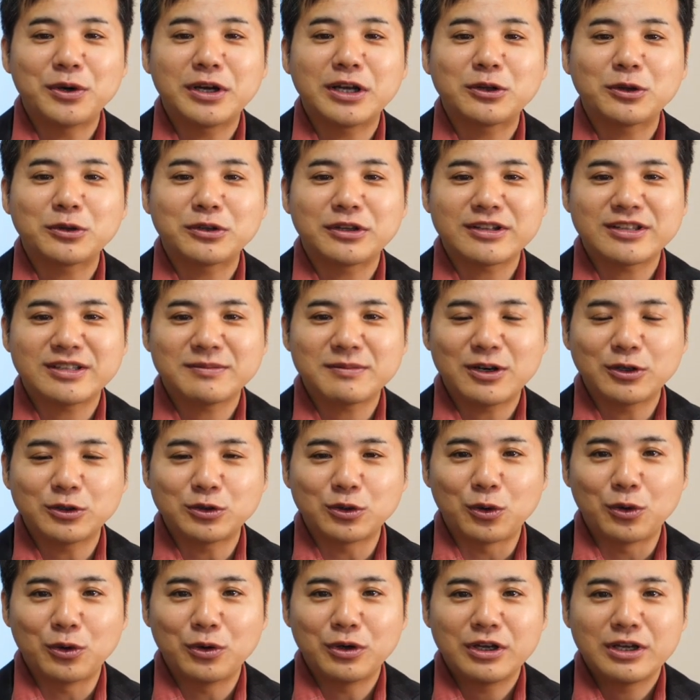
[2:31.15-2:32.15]
受け取ってしまう
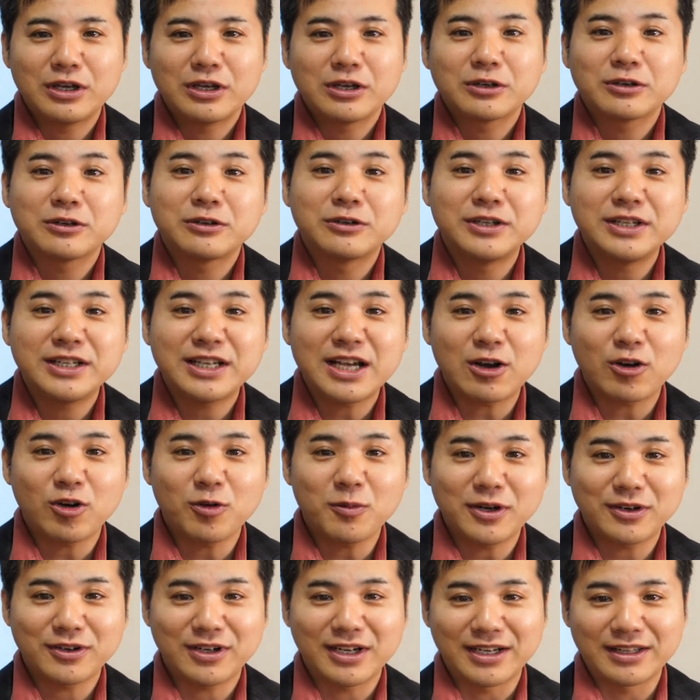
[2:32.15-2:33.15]
と国が
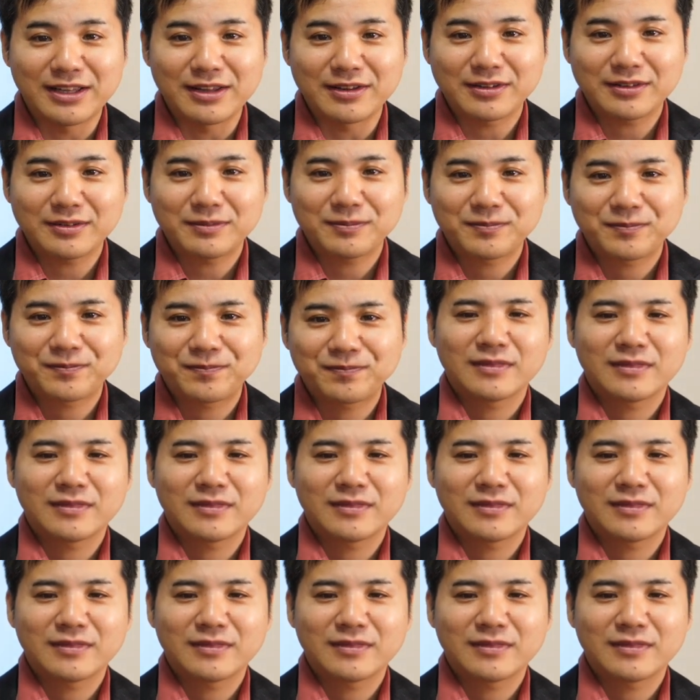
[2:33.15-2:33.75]
困るからです